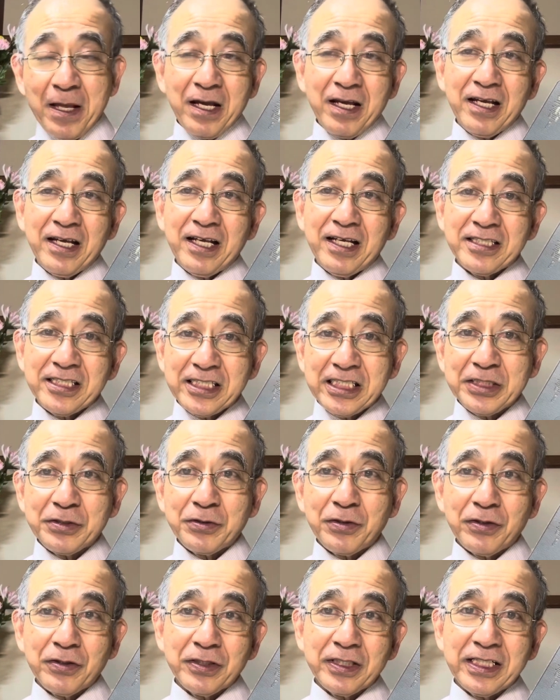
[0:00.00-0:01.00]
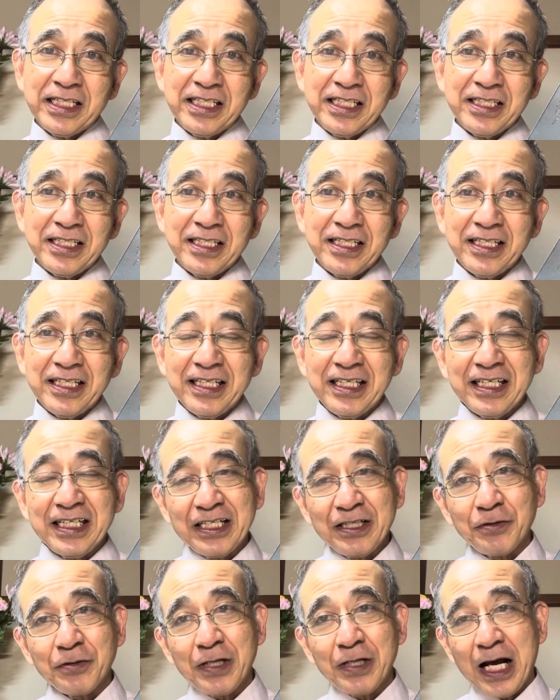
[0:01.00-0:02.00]
えー、父の日に、
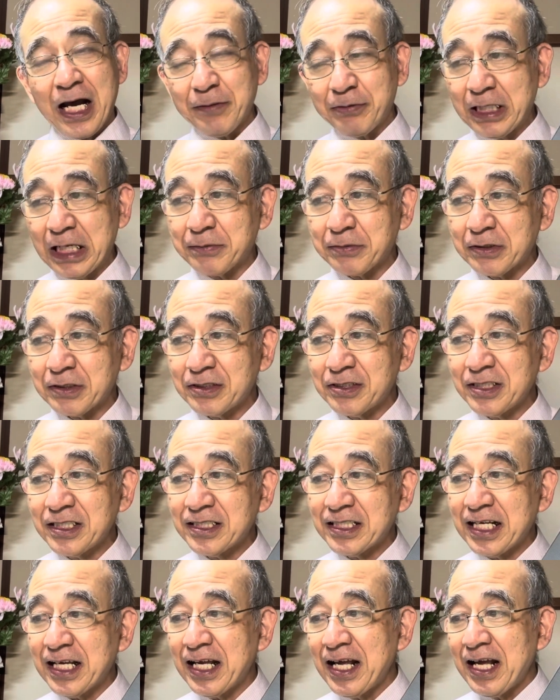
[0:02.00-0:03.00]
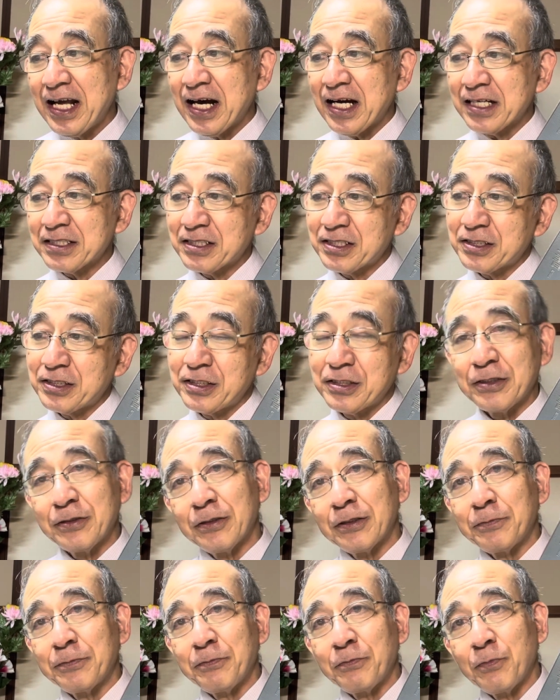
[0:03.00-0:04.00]
えー、アブラハムについて熱
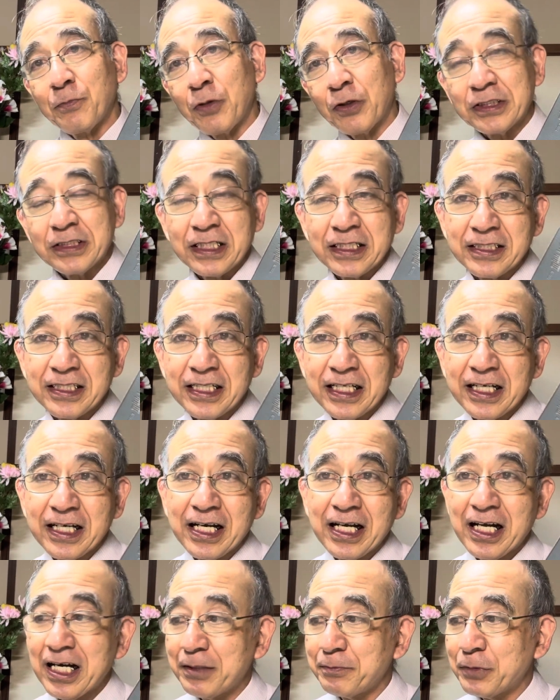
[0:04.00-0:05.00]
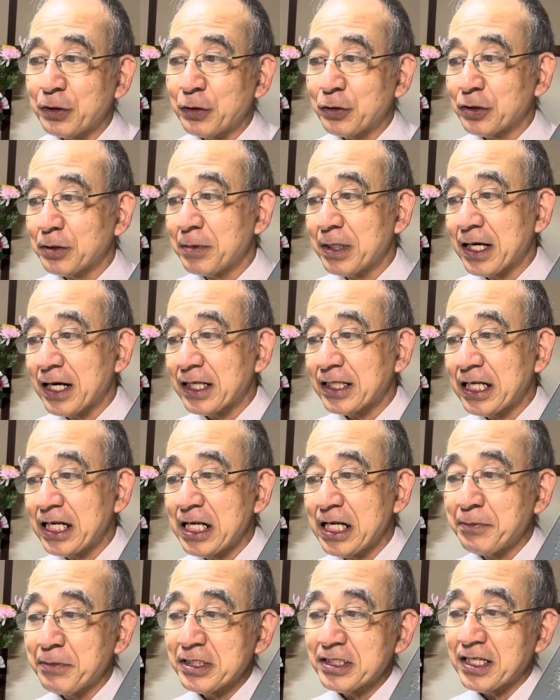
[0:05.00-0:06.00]
く、僕先生から御言葉が語ら
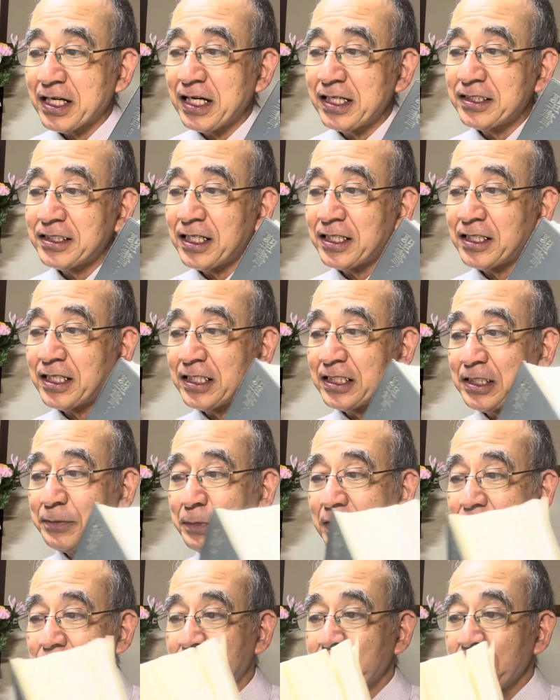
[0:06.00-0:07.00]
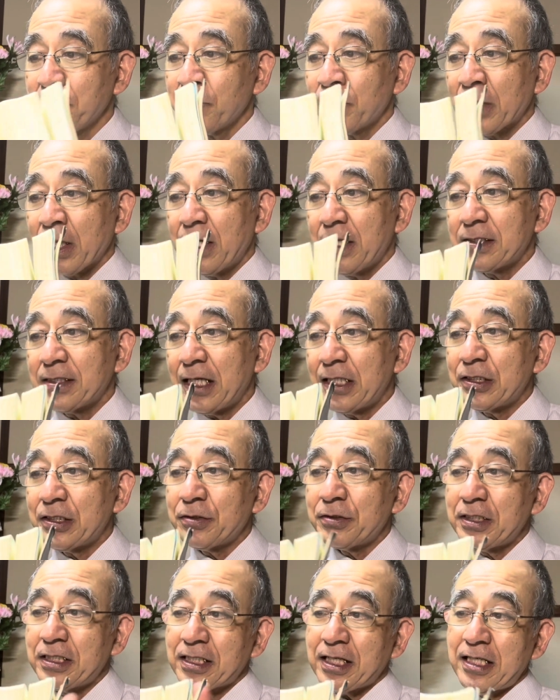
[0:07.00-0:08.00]
れました。感謝いたします。最初
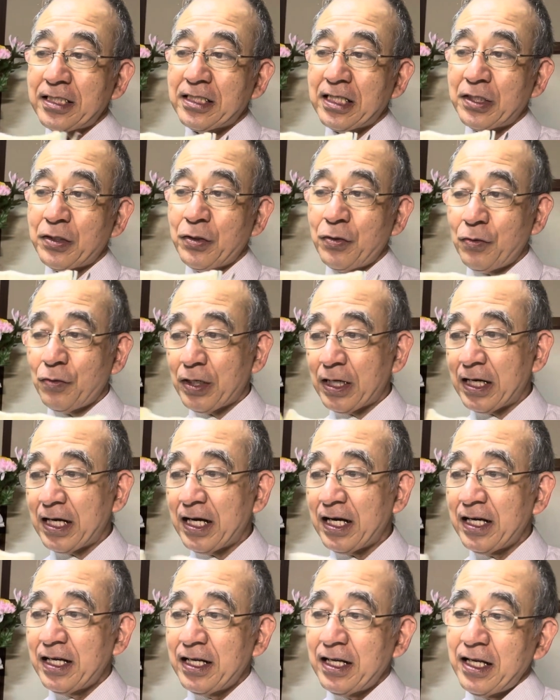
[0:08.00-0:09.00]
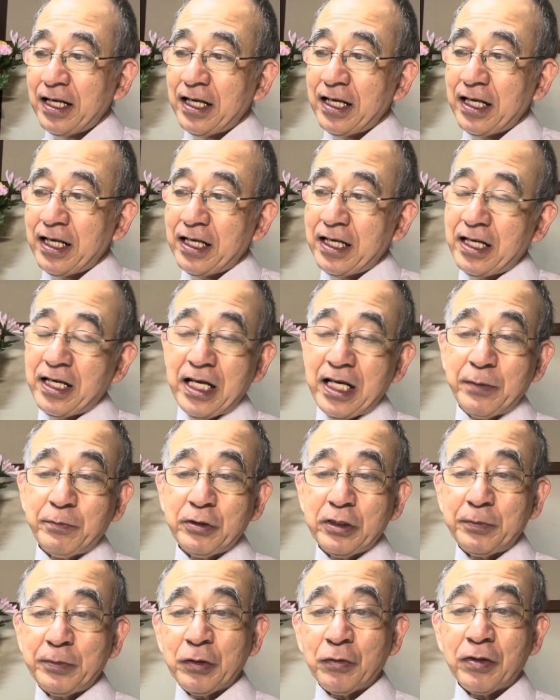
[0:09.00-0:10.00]
に司会者の方から、えー、
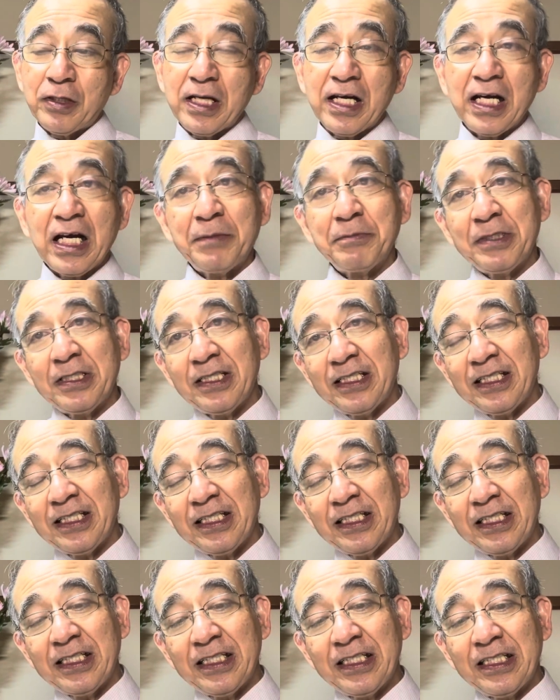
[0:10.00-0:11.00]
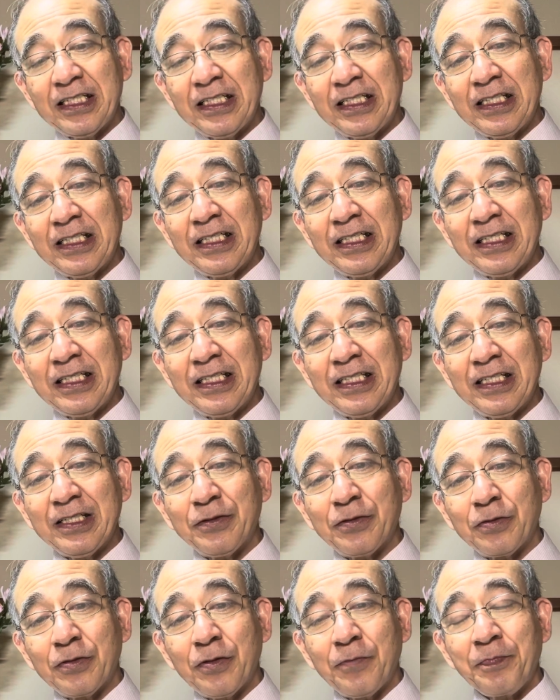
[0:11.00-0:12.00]
ヘブル人の手紙、
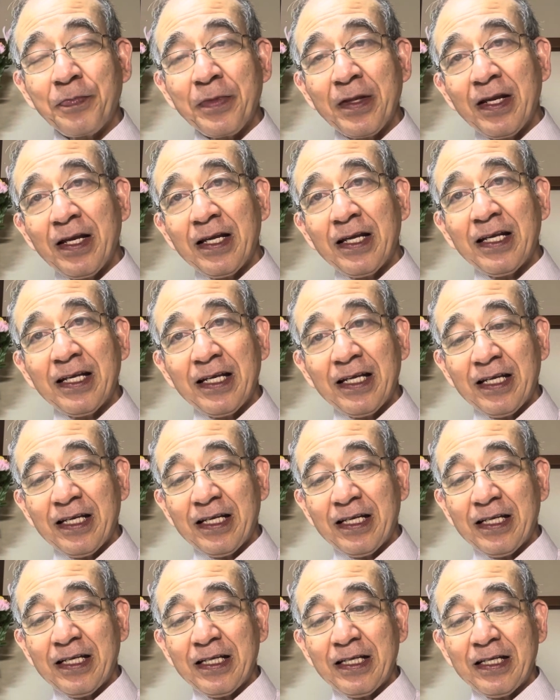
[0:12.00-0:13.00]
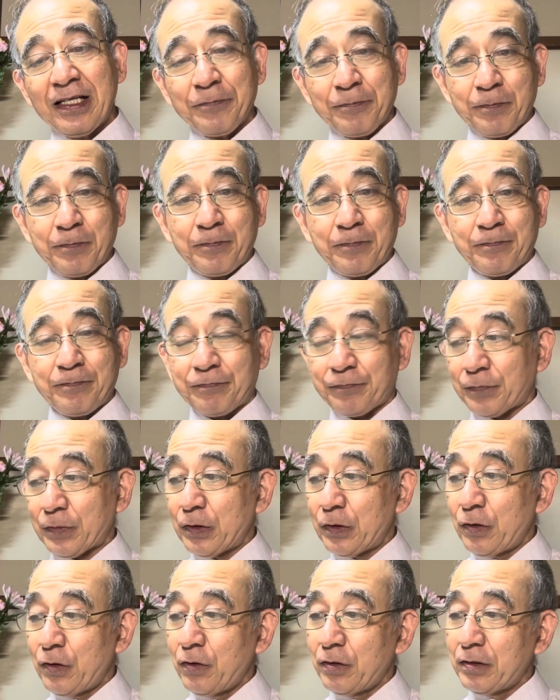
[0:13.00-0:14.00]
この、
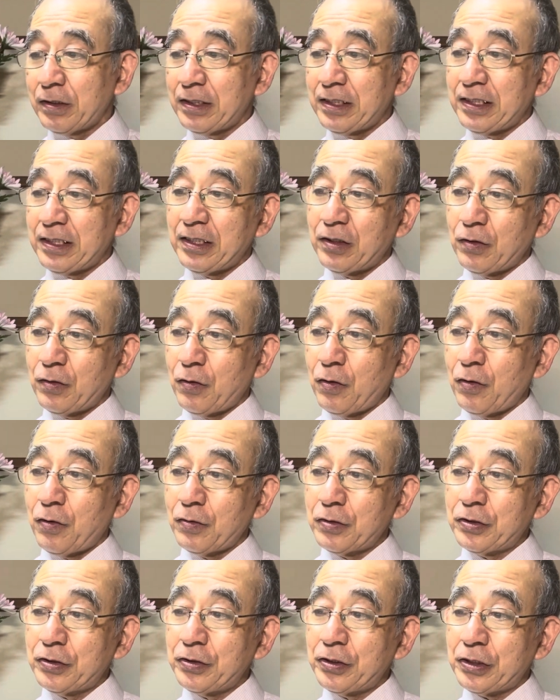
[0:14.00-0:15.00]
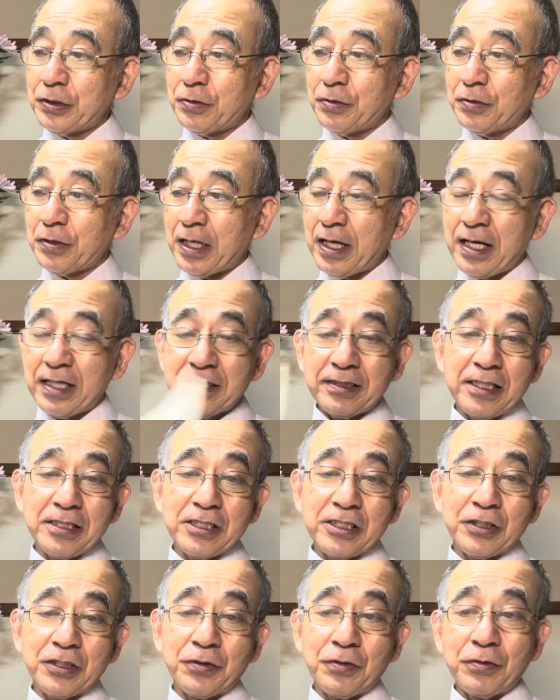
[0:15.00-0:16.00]
えー、の、の11章の8
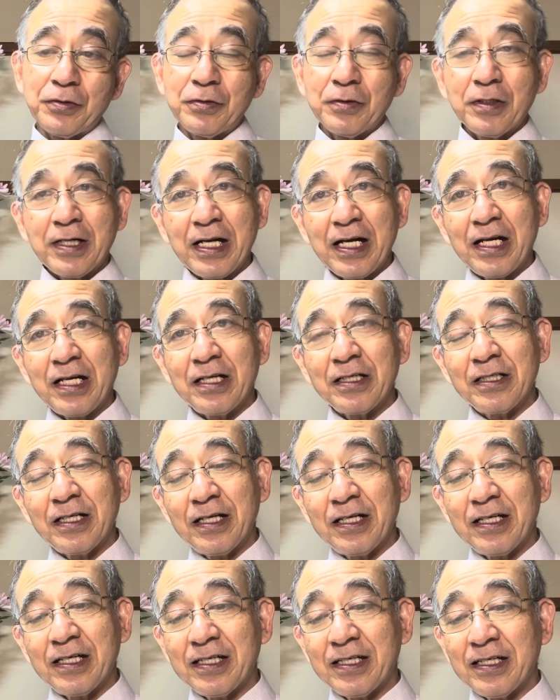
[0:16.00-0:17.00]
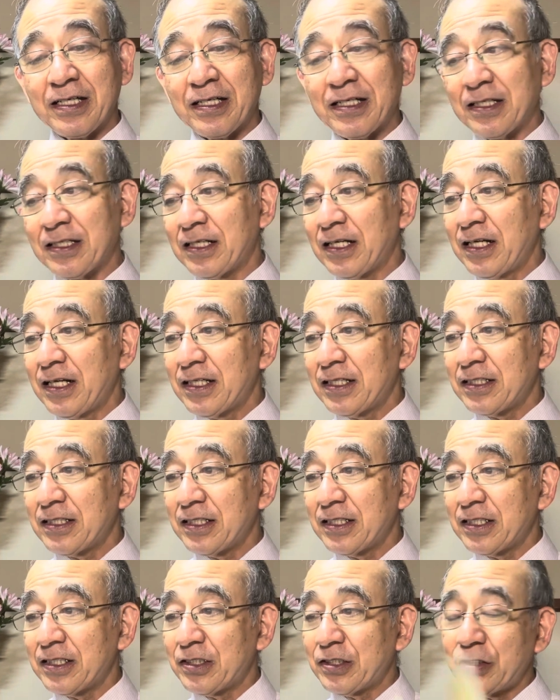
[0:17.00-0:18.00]
節から、
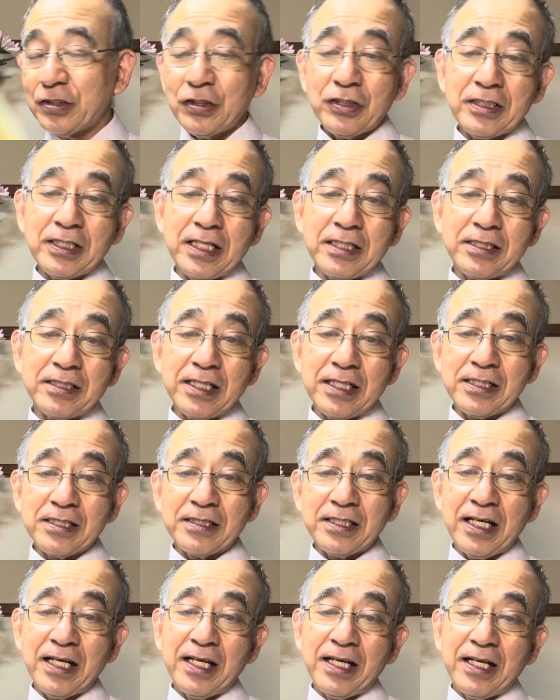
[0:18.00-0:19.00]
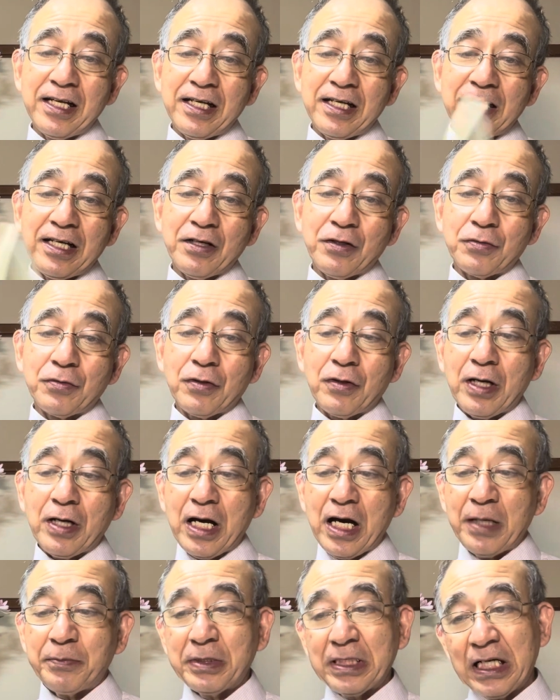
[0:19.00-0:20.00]
10節ですね。この
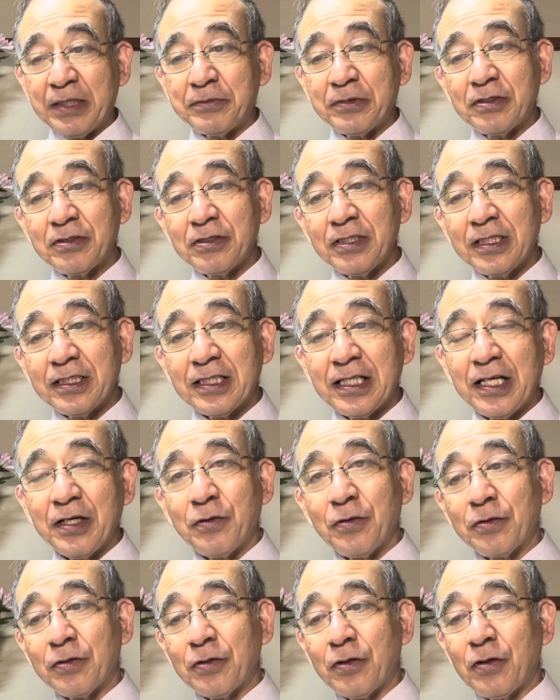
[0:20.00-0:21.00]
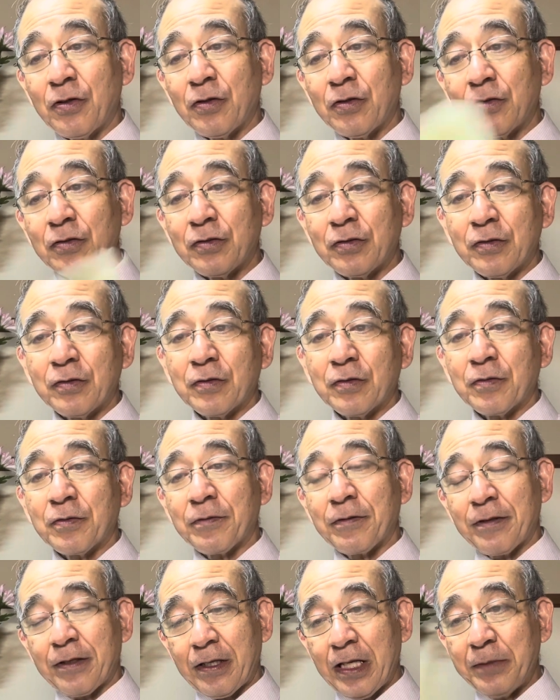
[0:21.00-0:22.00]
アブラハムについて、この
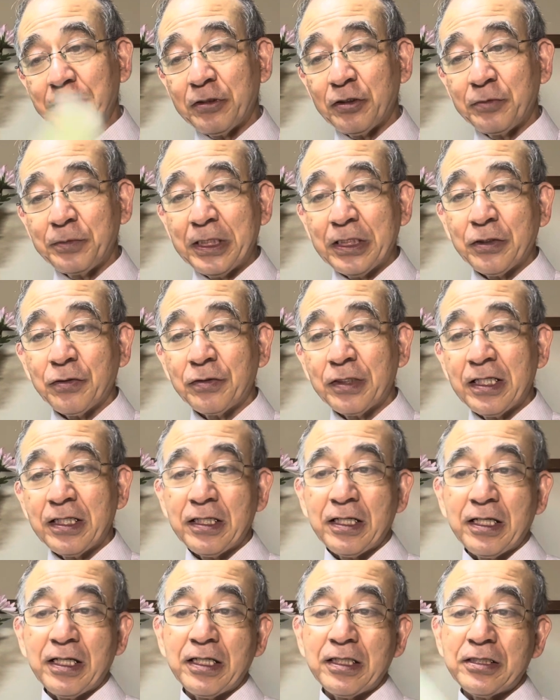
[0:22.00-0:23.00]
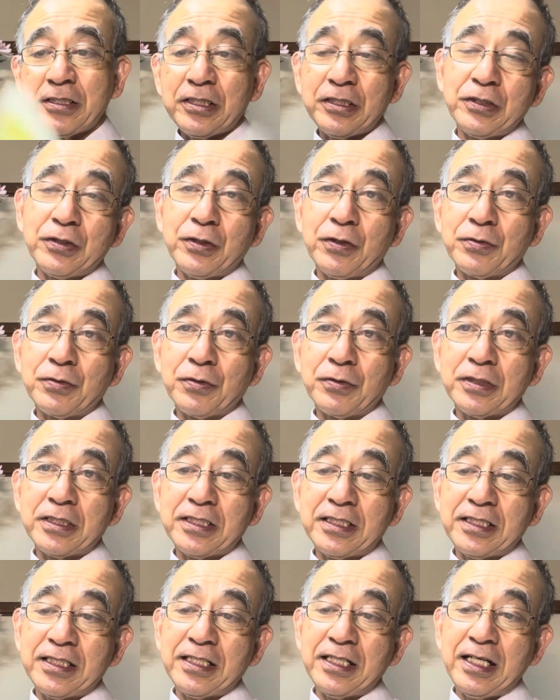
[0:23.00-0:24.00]
ヘブル人で信仰の
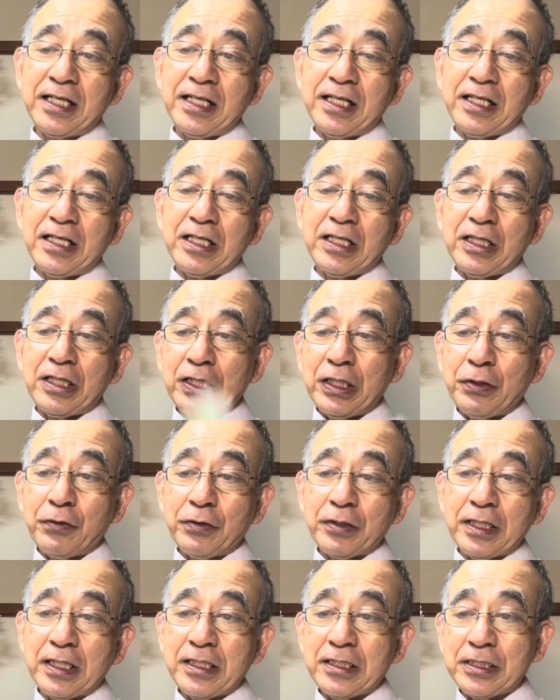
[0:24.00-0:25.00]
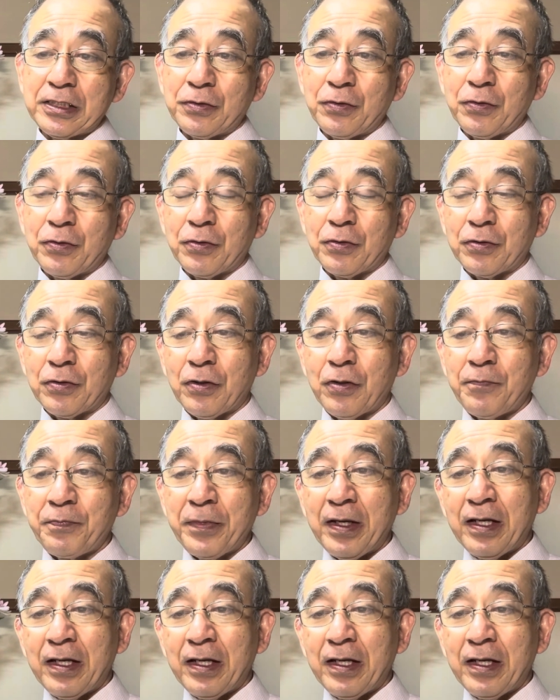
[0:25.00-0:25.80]
父、私のこの